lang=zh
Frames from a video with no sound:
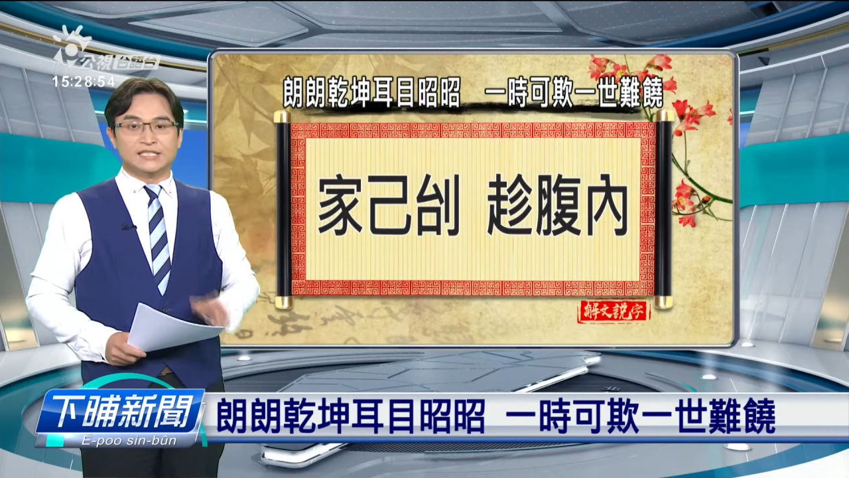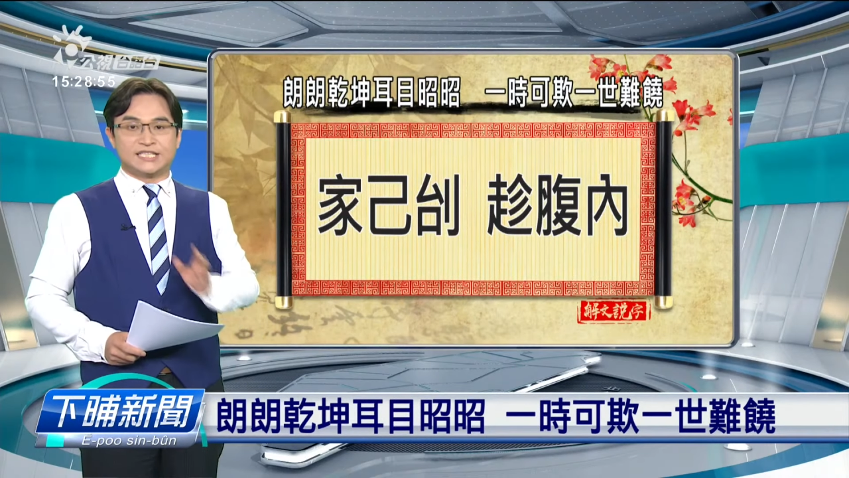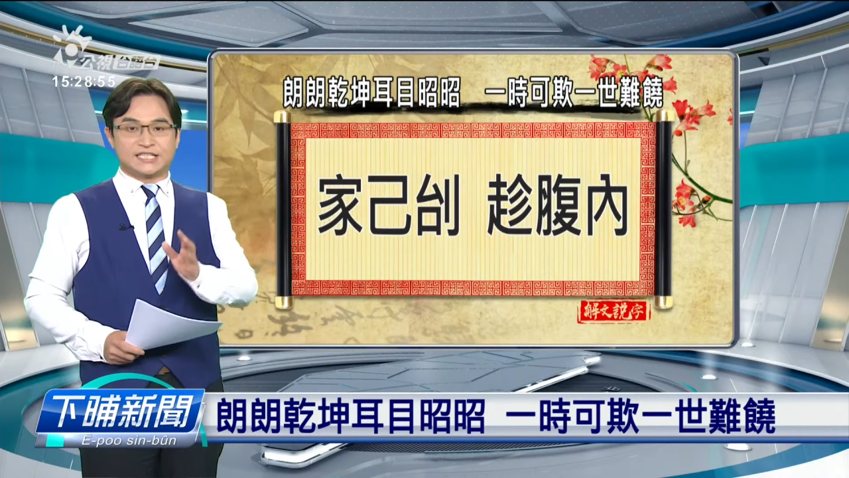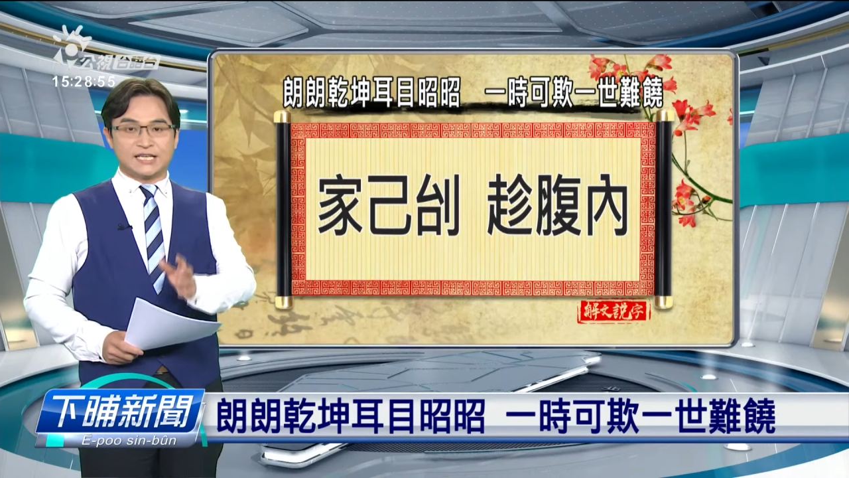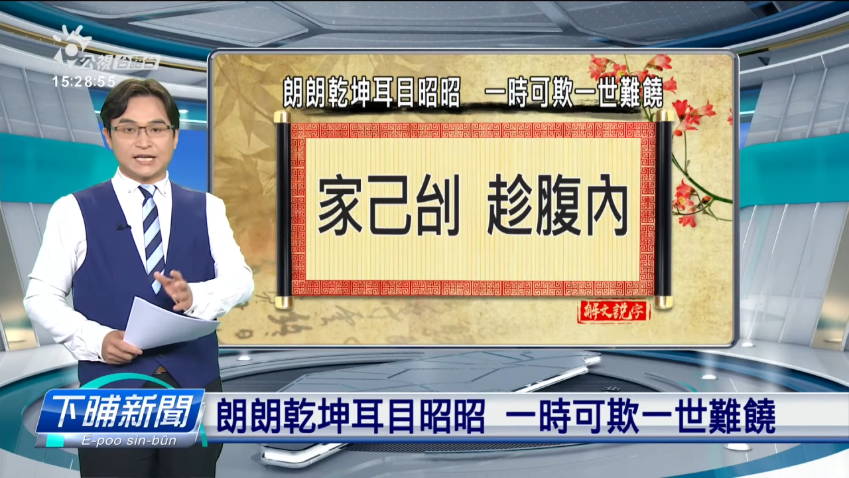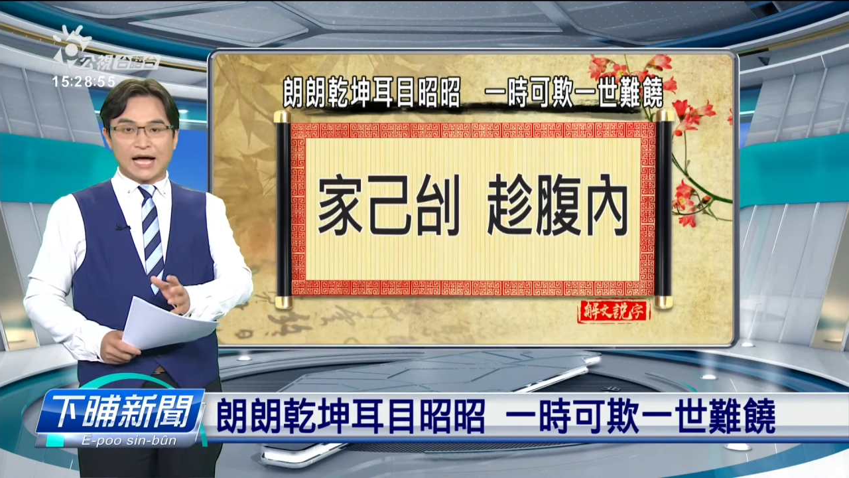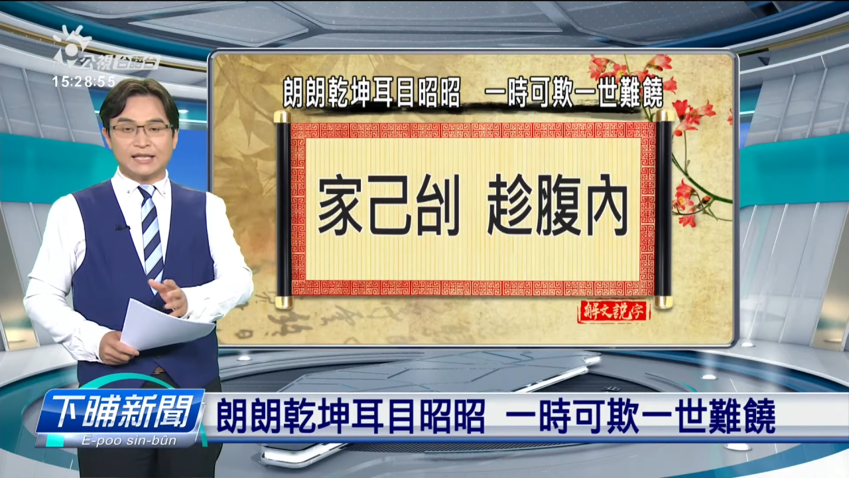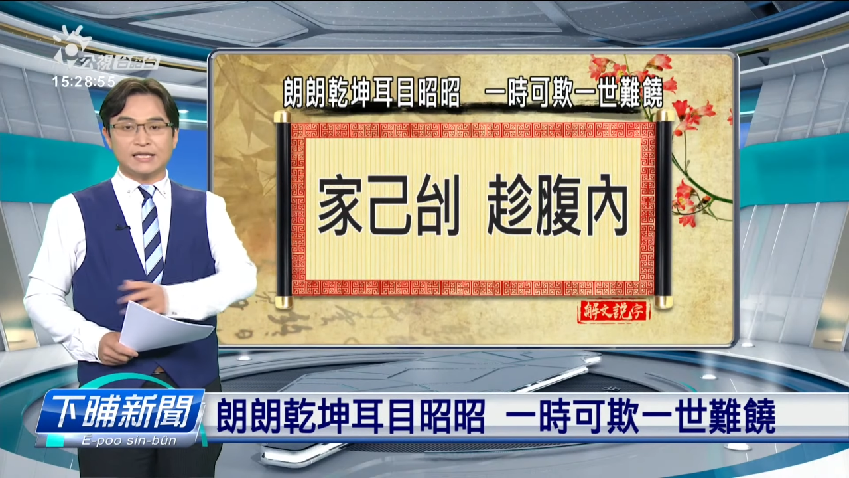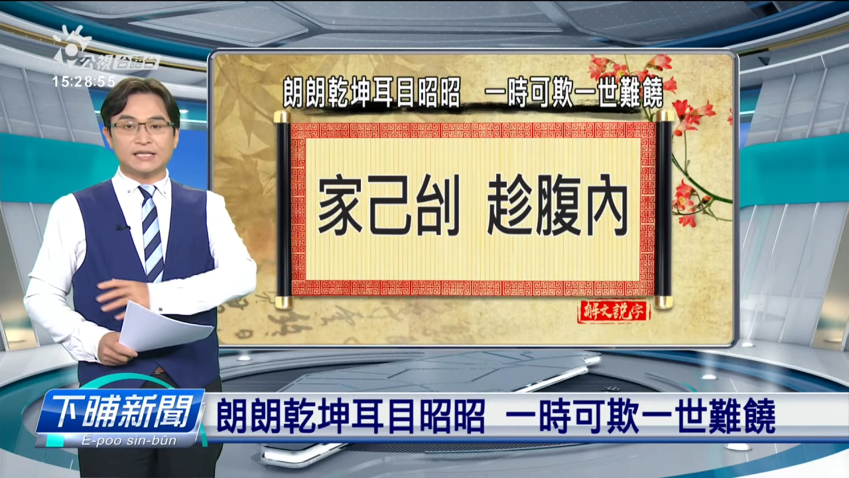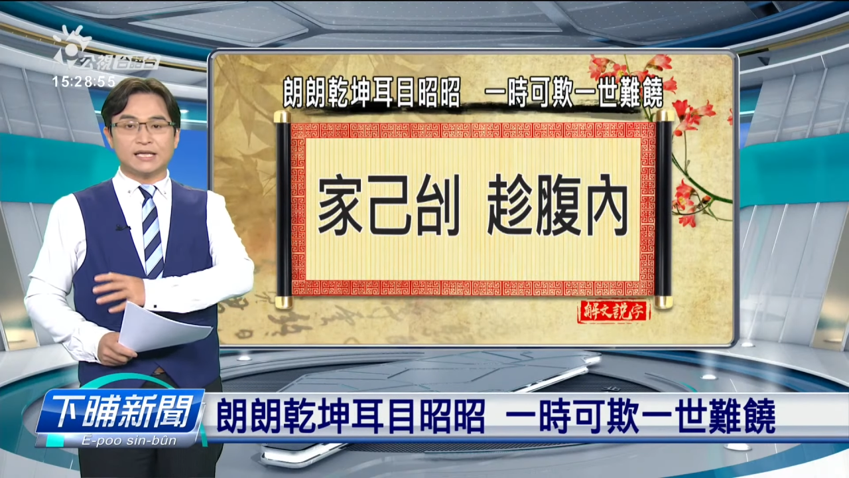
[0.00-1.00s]
一世
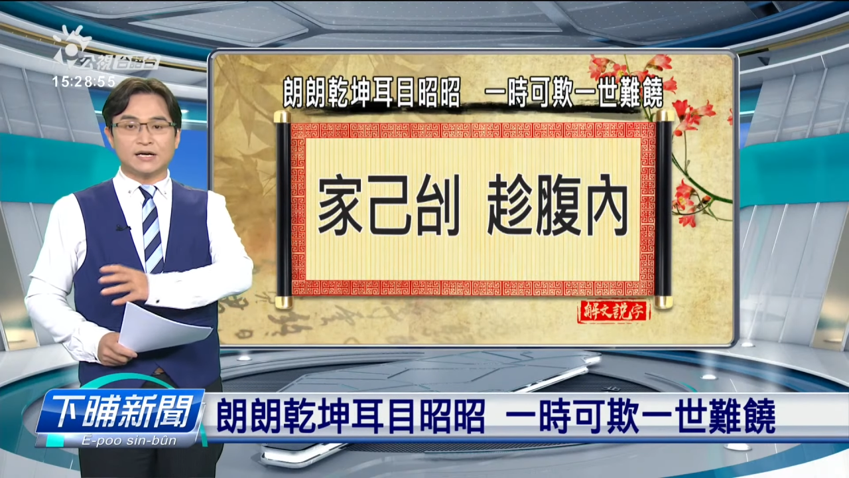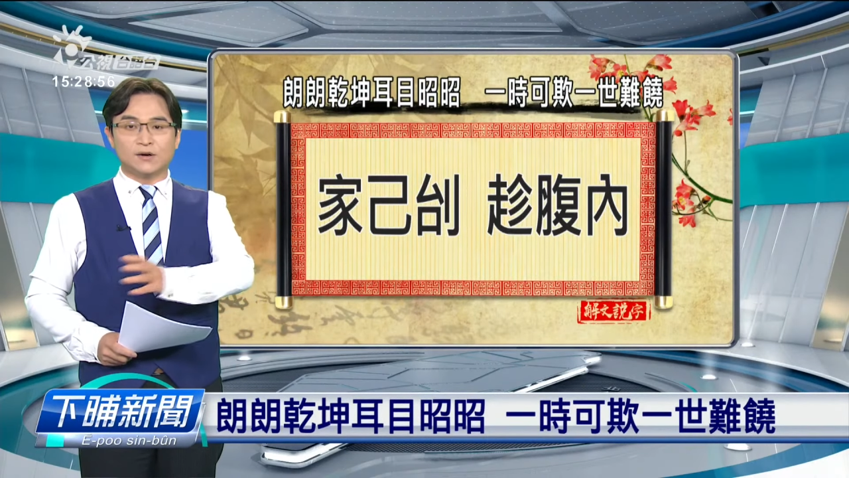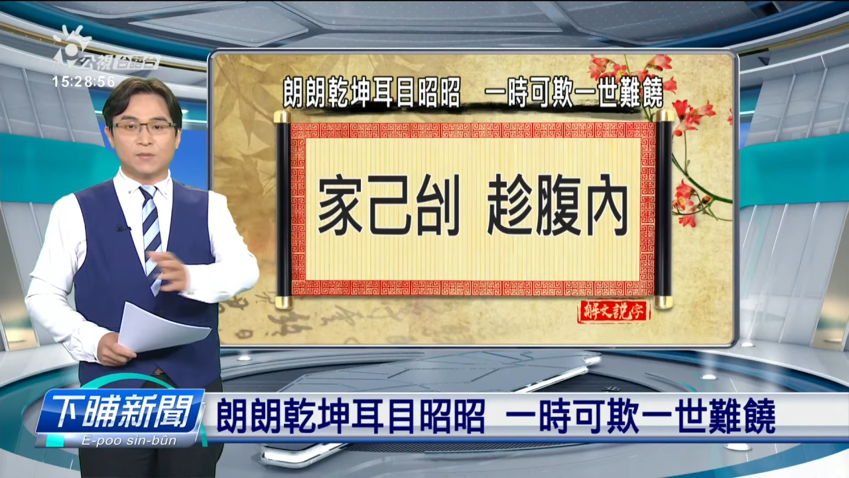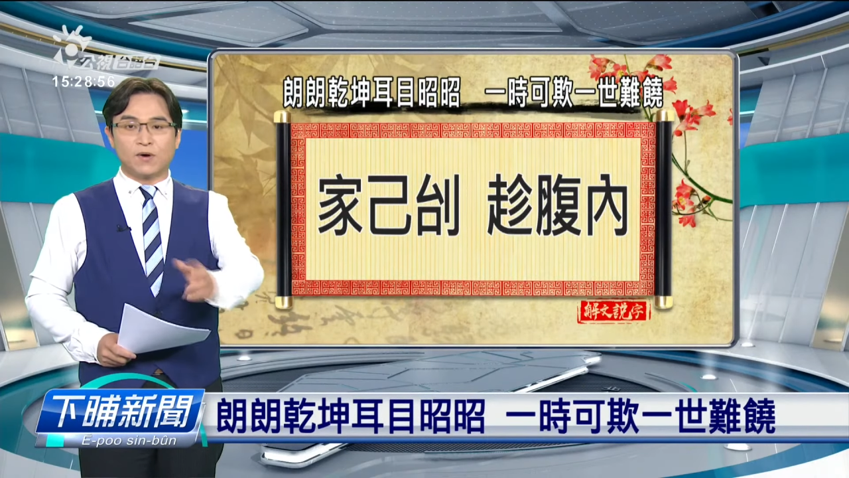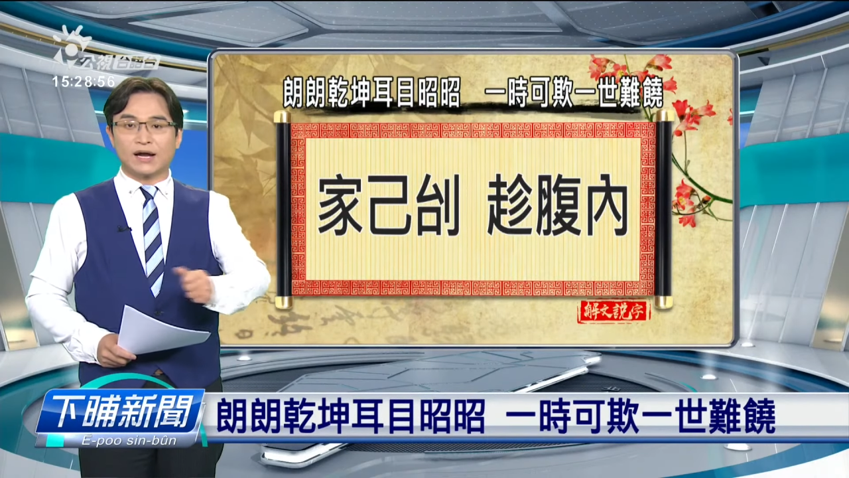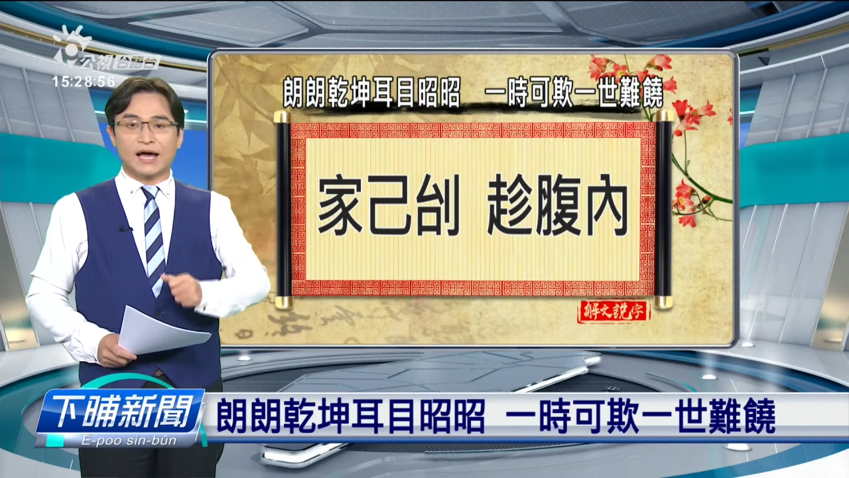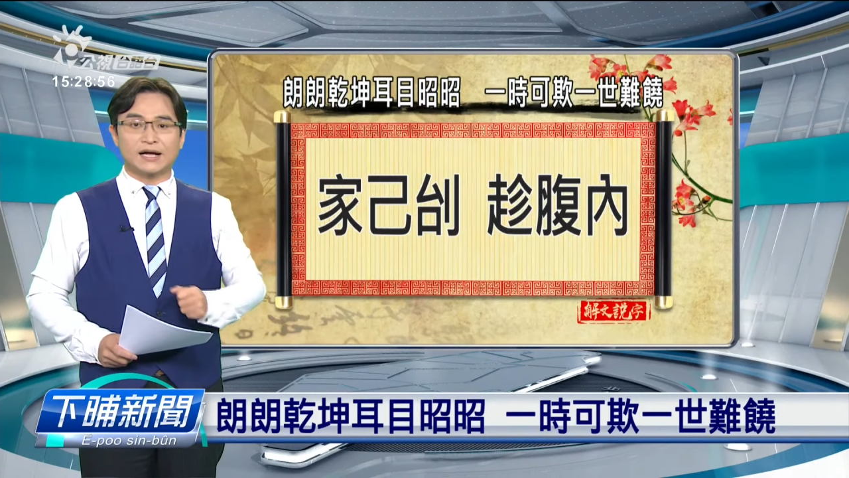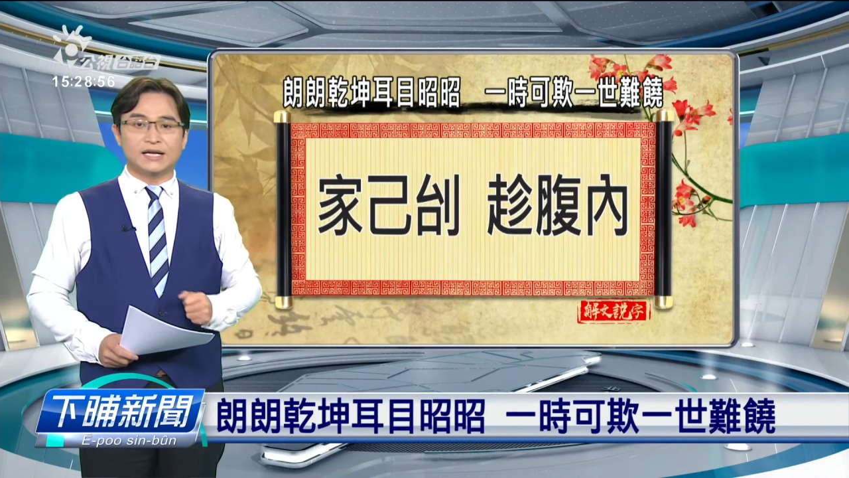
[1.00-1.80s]
间你听好骂